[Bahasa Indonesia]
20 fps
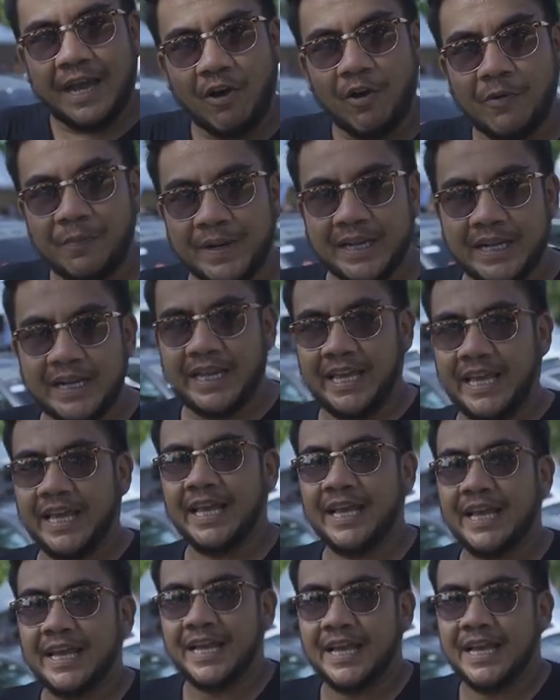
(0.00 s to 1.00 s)
kayak Obri nih.
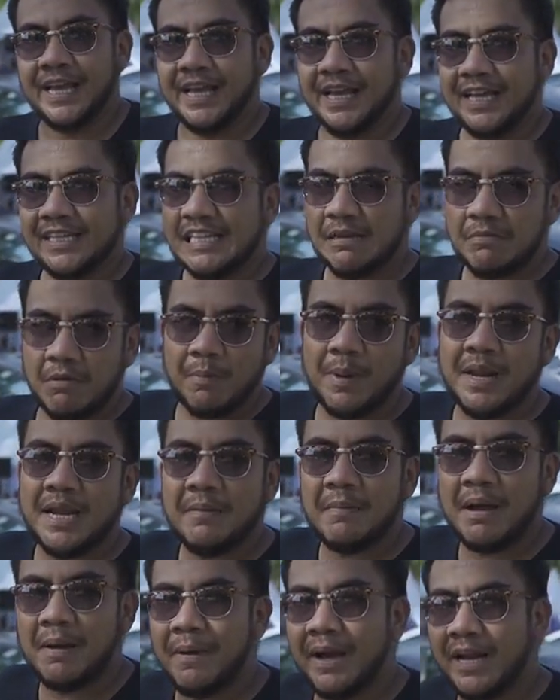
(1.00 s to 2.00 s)
Kita Siapa bang
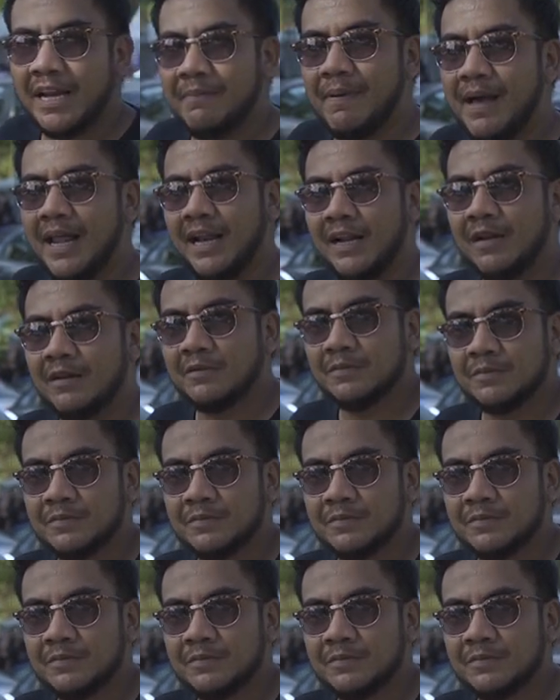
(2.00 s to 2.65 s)
nama abang ini bang?